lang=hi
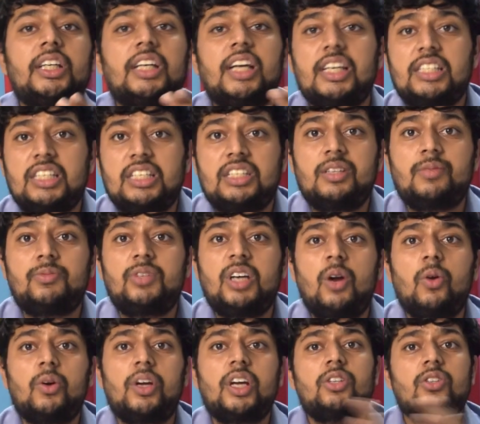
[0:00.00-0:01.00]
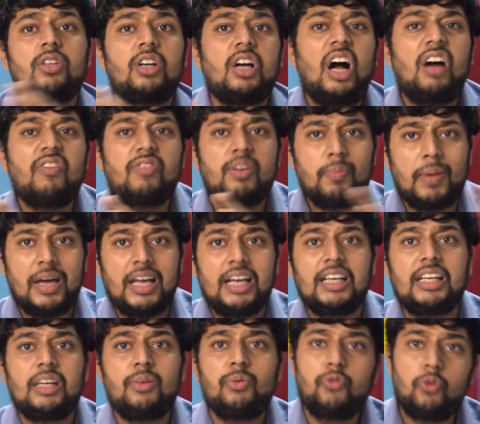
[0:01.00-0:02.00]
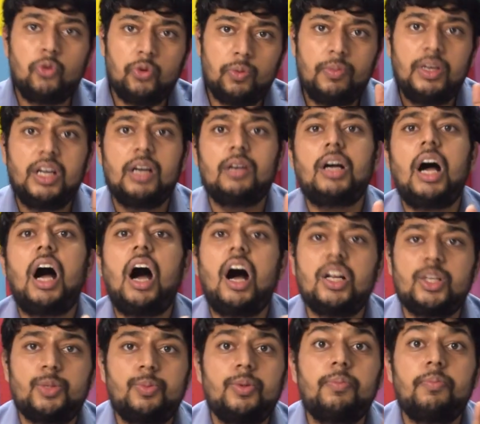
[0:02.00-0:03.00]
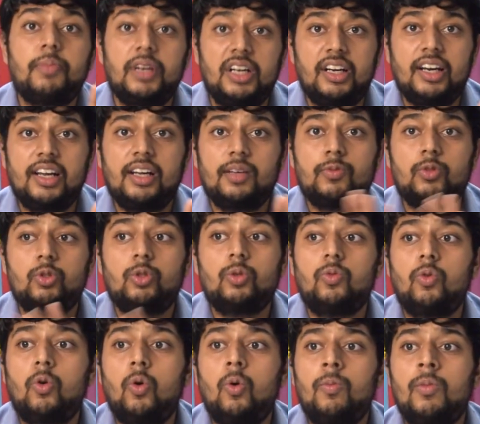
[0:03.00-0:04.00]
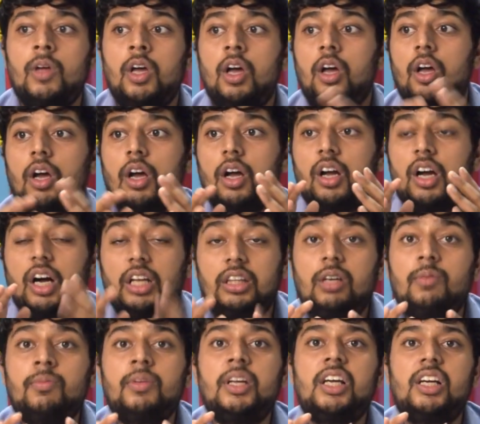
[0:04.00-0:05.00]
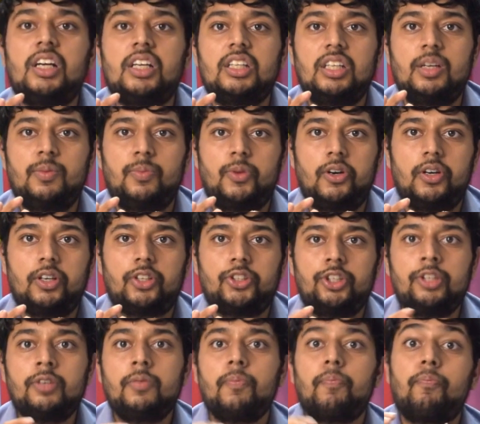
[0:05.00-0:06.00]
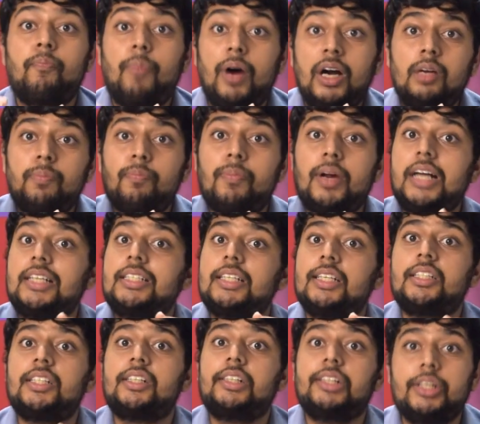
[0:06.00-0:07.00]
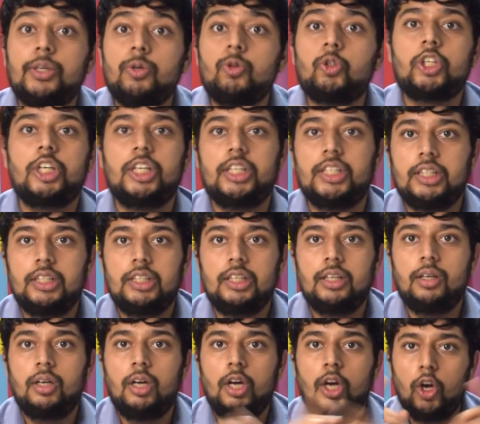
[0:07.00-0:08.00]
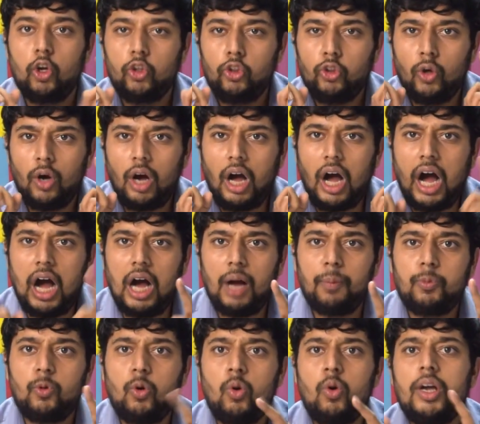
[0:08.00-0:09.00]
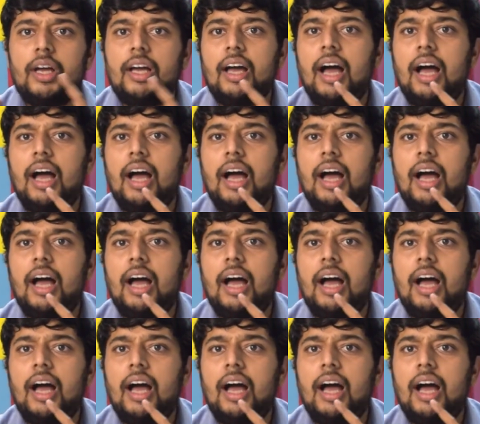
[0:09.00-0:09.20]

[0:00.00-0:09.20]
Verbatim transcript: एक नया सिस्टम चालू किया जो काफ़ी पहले की फ़ोन भी आज भी मिल रहे हैं सो वो ख़त्म नहीं करते हैं प्रोडक्शन बट प्राइजेज रिड्यूस कर देते हैं तो आपको